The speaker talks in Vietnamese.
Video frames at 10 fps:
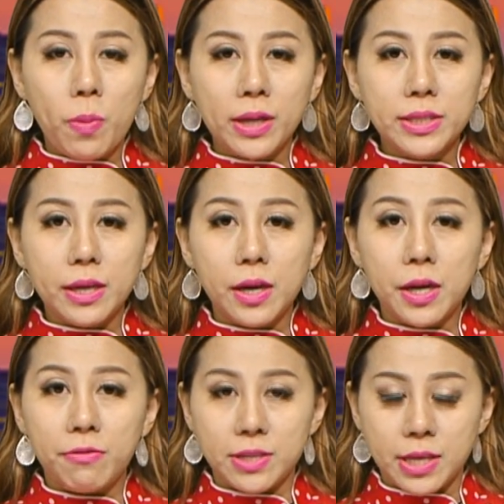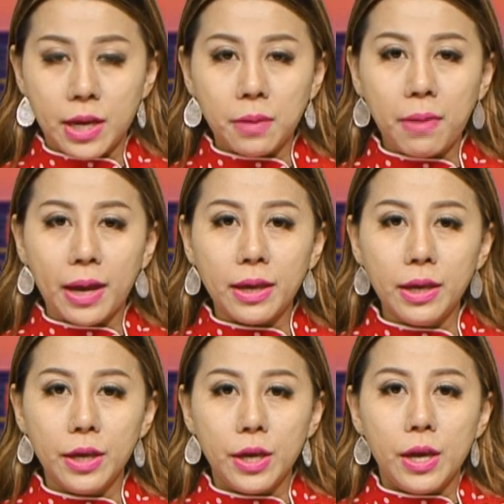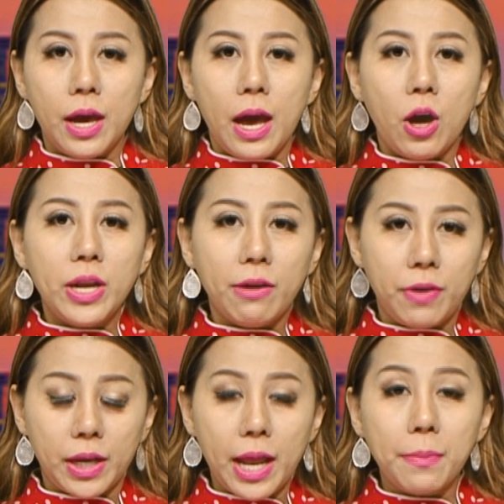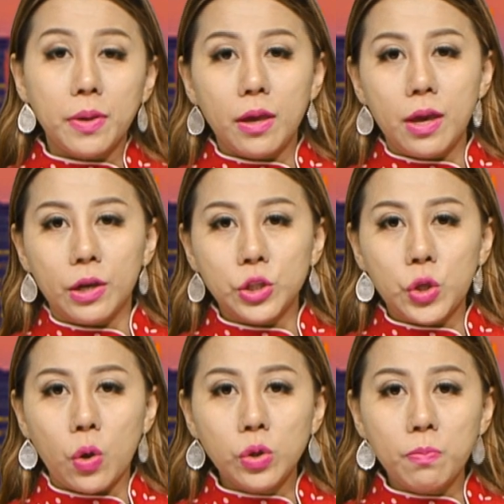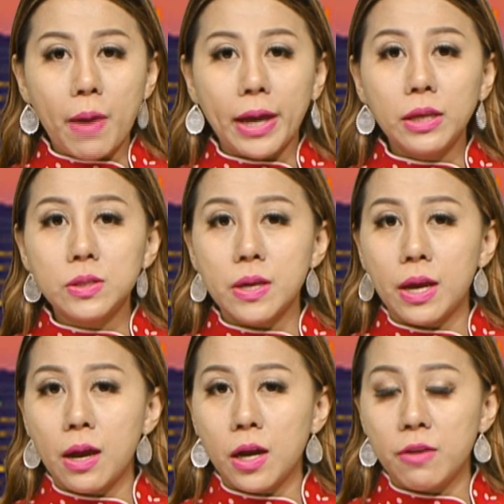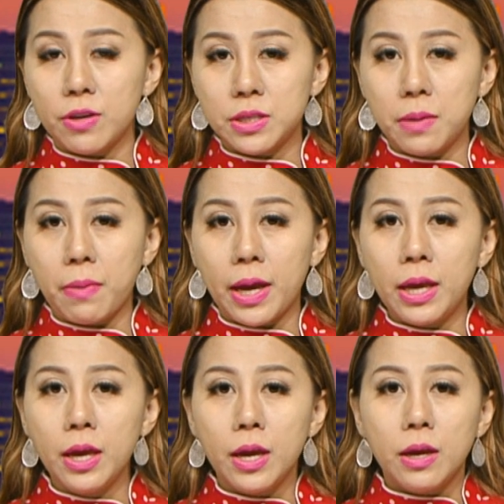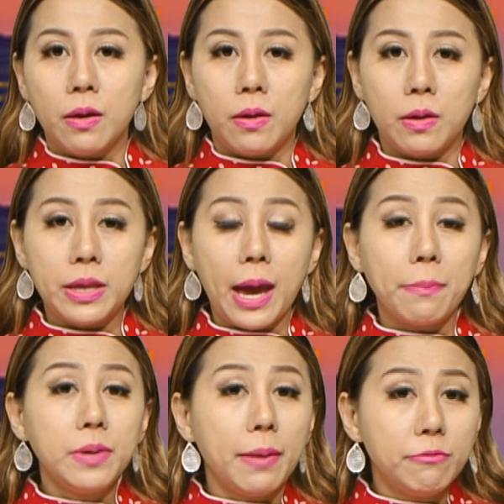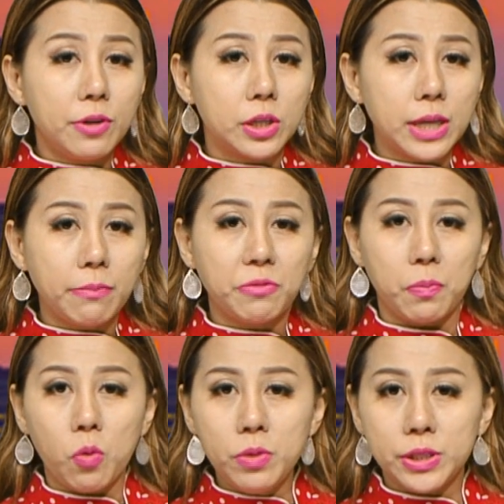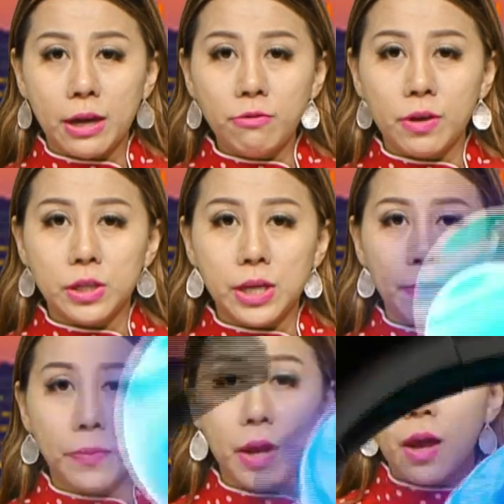bán xe hơi và xe gắn máy. Honda Việt Nam ghi nhận số bán xe hơi và xe máy giảm 5% và 46%